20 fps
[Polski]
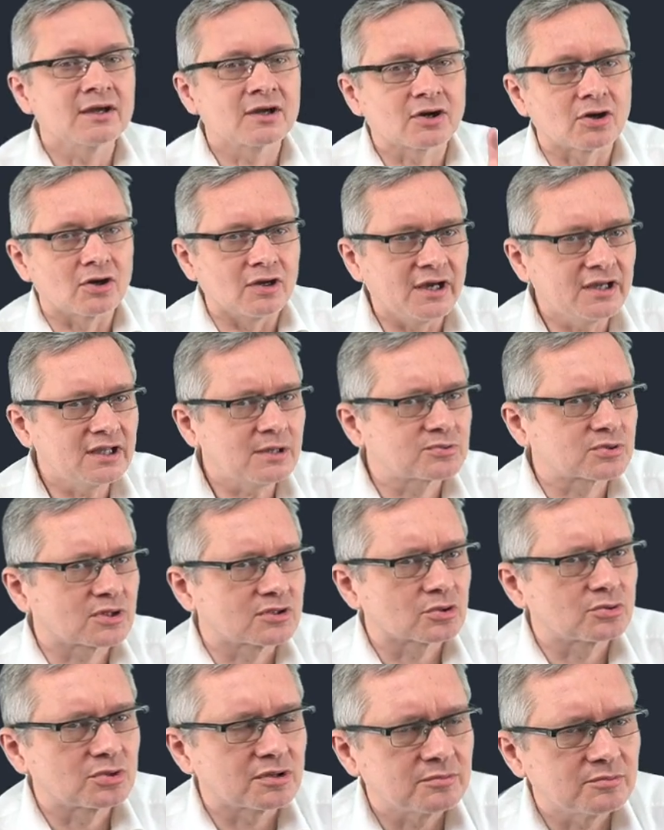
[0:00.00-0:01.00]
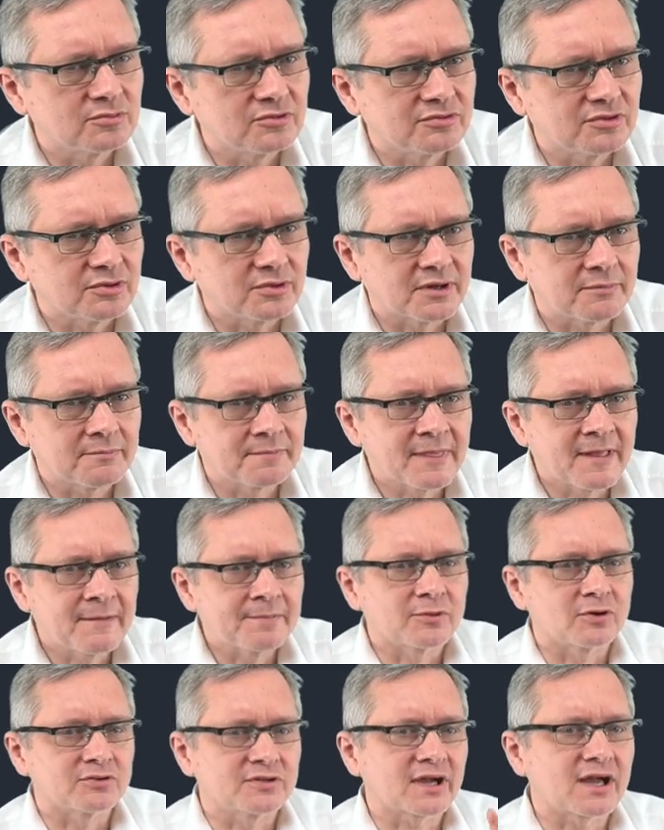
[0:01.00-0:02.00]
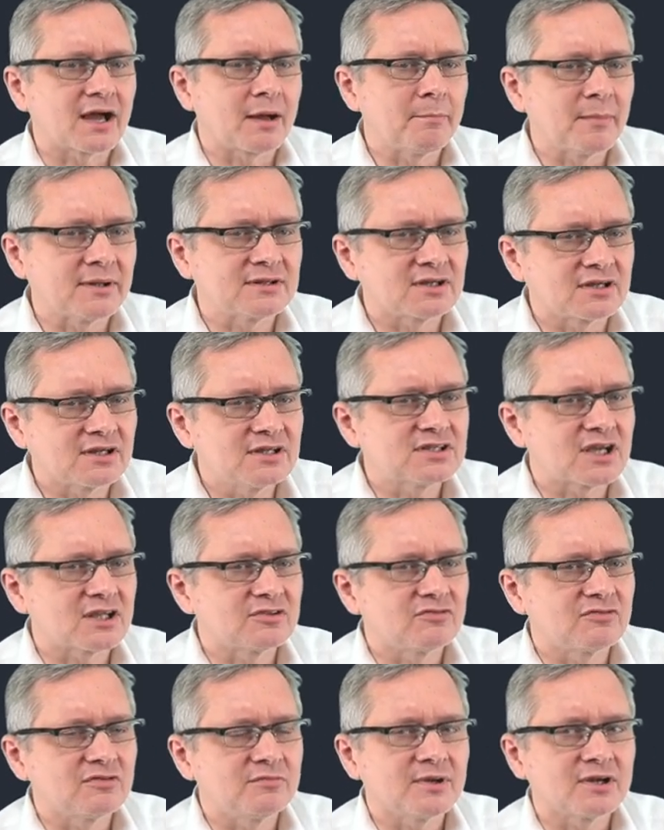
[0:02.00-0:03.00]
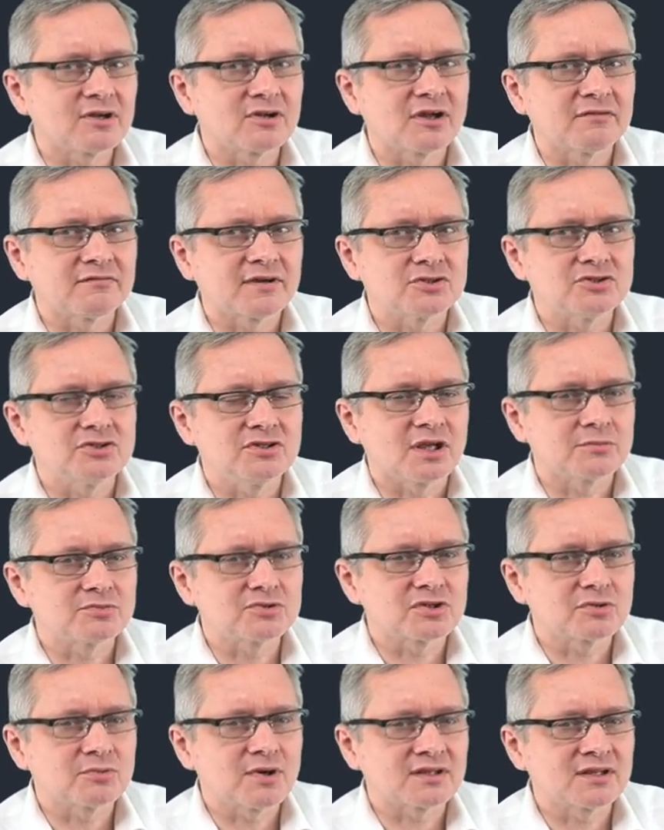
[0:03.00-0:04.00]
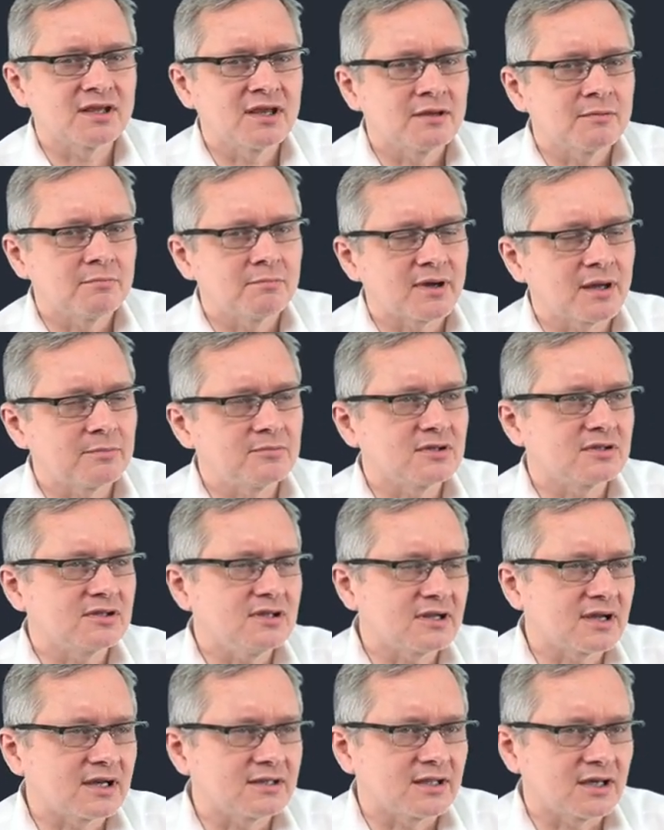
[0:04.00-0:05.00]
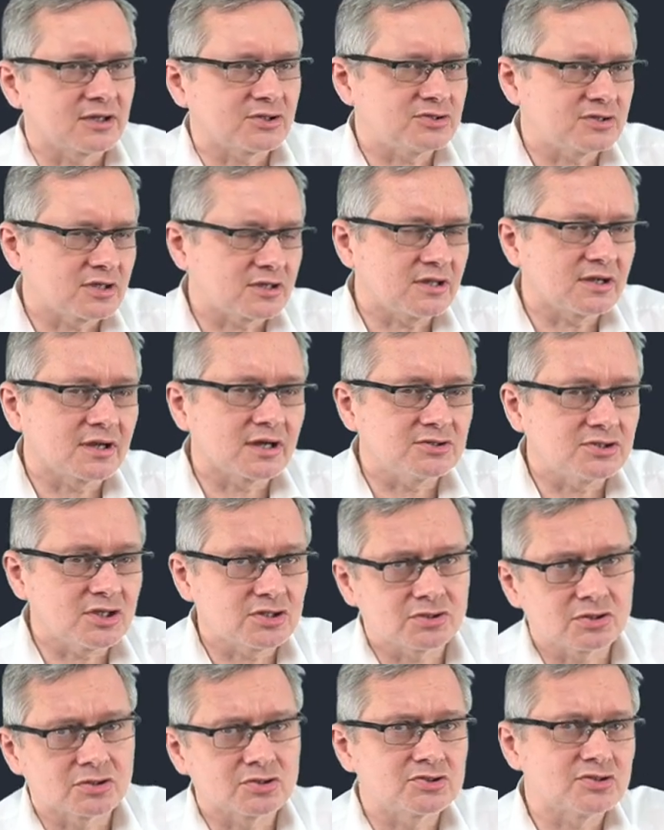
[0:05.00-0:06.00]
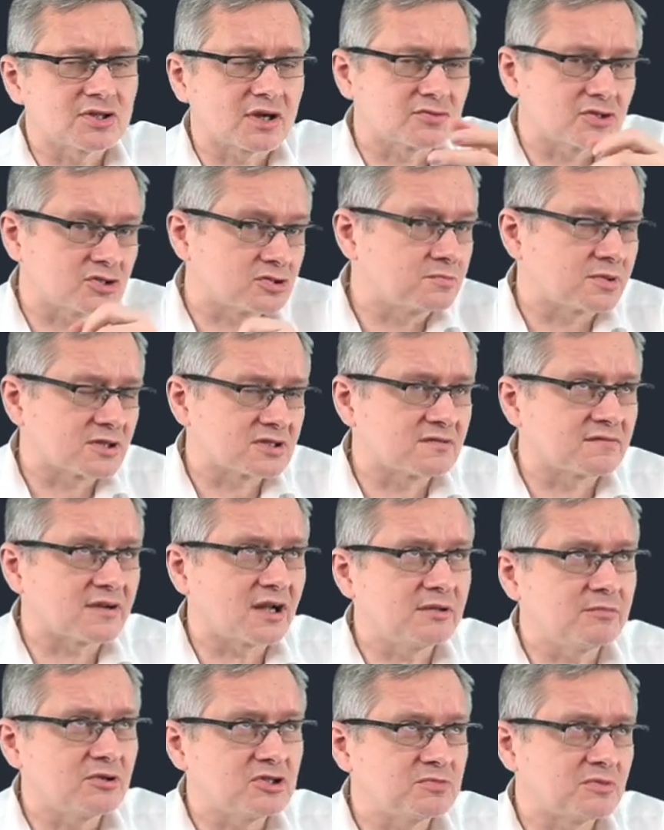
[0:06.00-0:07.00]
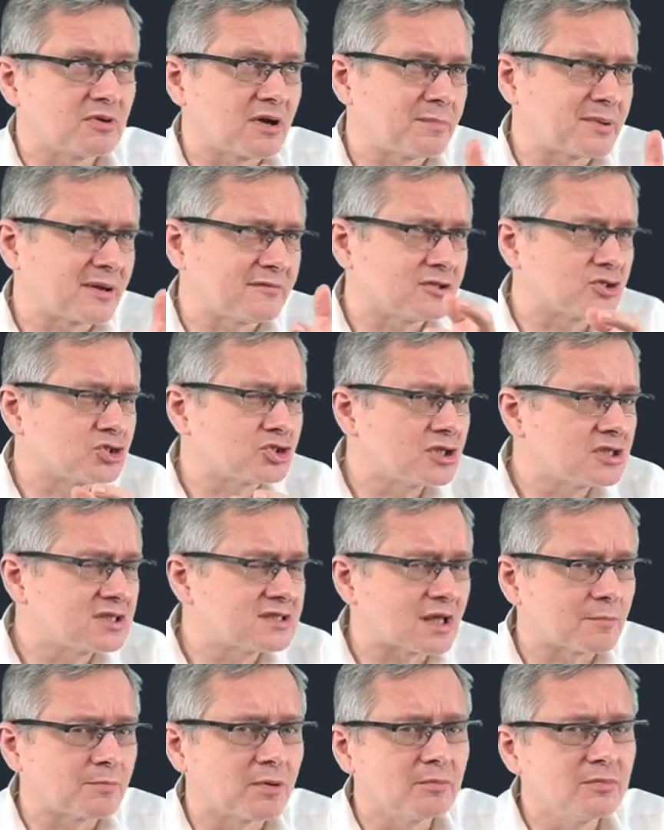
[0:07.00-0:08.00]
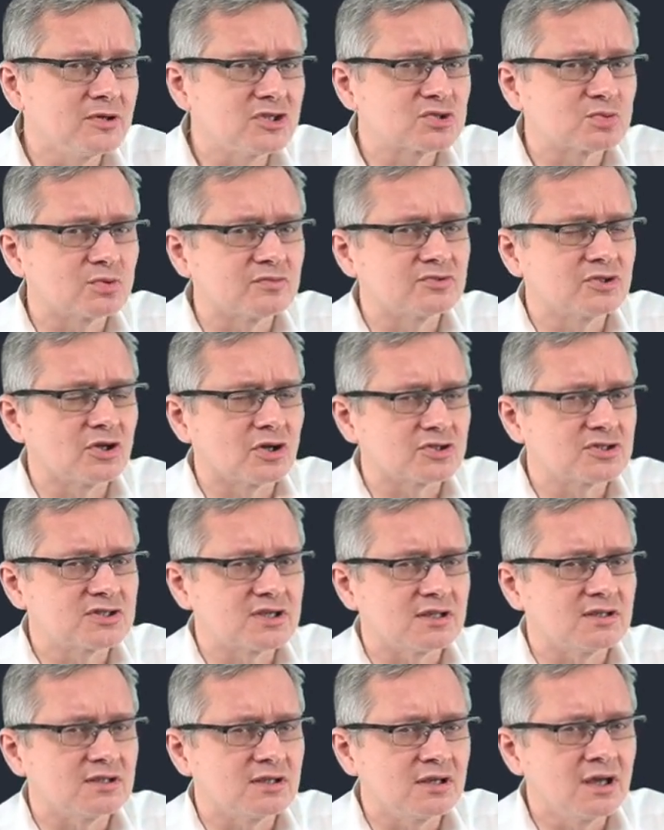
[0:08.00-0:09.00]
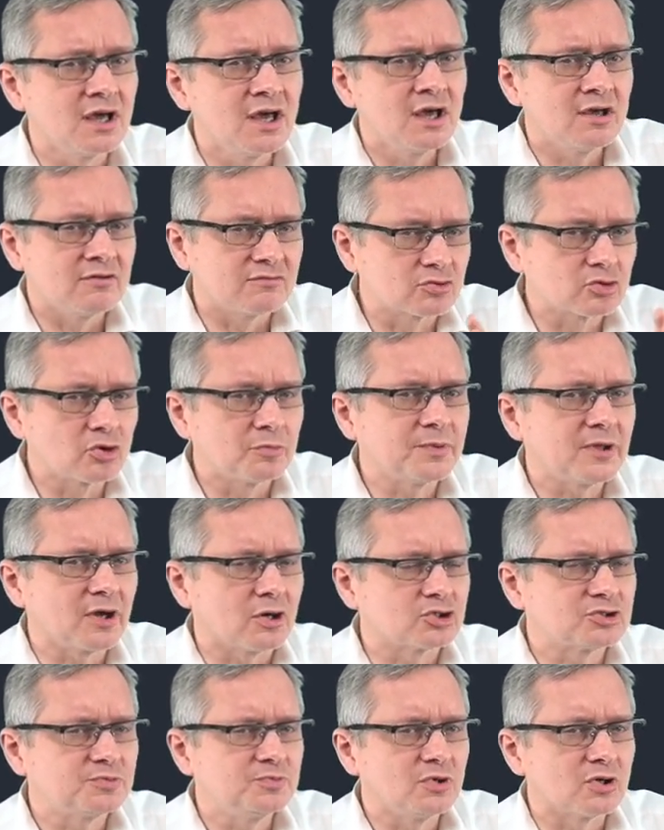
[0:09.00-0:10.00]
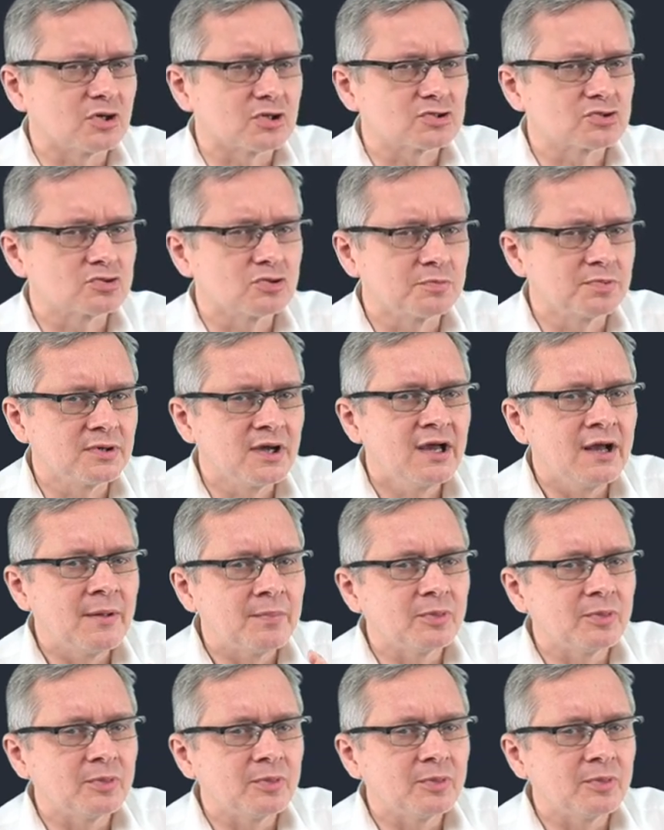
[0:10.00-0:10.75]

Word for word: Kolejny przykład, o którym mówiłem, to taka matryca dwuwymiarowa, czyli na przykład mamy kilkanaście, kilkadziesiąt, czy jak żeśmy pracowali, mieliśmy chyba prawie 300 pomysłów do oceny w grupie 8 osób,